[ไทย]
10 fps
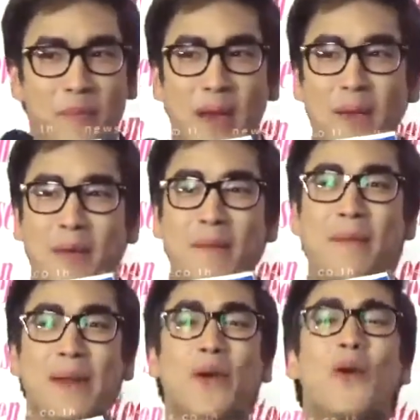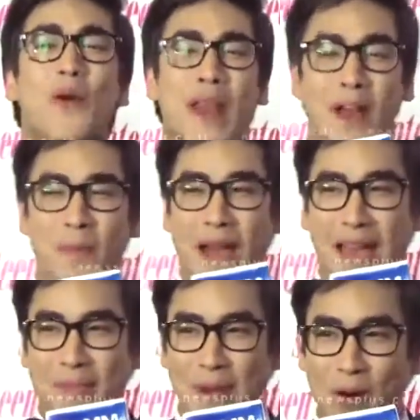ไม่ไม่มีเป็นคู่นะก็ไป
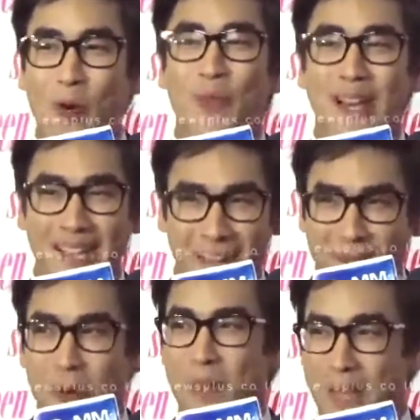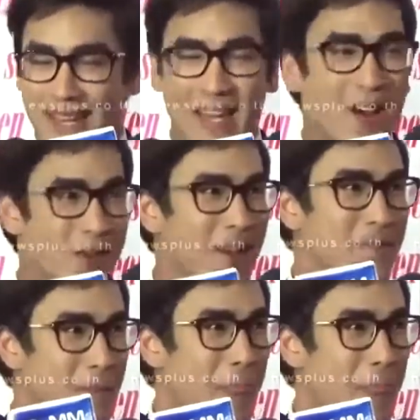กันเป็นกลุ่มเลยครับผมไปกินข้าวกัน